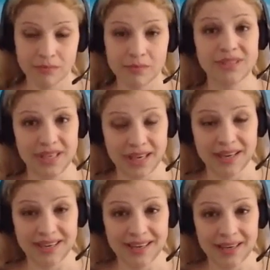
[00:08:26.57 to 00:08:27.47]
¿Sí?
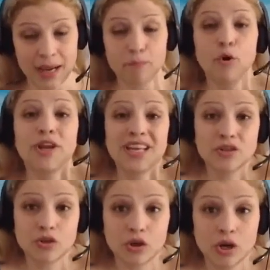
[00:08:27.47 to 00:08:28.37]
Por
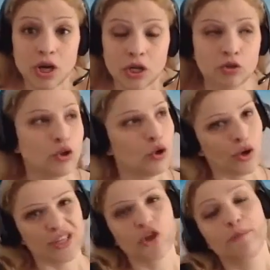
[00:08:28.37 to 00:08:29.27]
eso, todos los
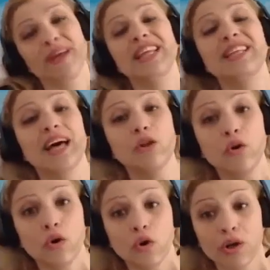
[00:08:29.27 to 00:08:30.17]
que son
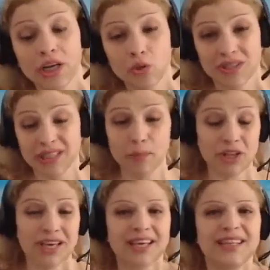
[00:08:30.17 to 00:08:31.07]
meditadores, todo este tipo de
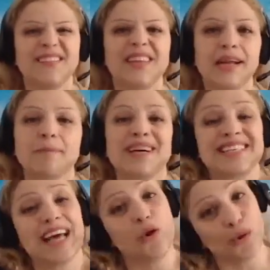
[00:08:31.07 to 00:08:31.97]
gente, tienen más
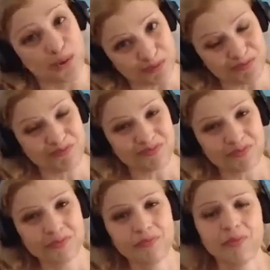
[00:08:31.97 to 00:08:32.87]
salud.
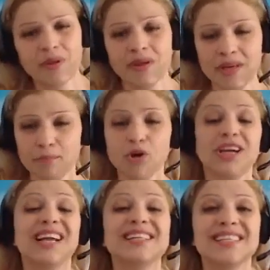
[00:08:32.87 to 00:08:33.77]
Porque
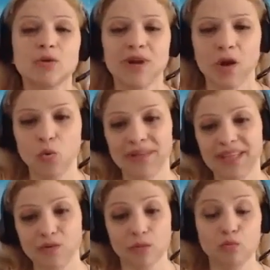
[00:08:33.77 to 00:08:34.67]
las células cuentan
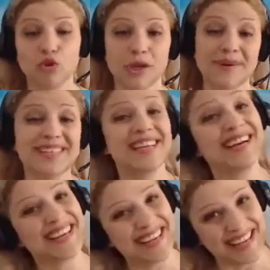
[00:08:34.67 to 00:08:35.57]
con mucha más
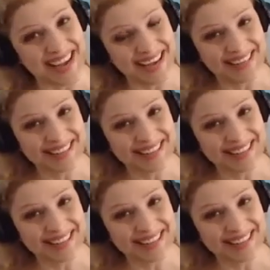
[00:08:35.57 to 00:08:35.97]
energía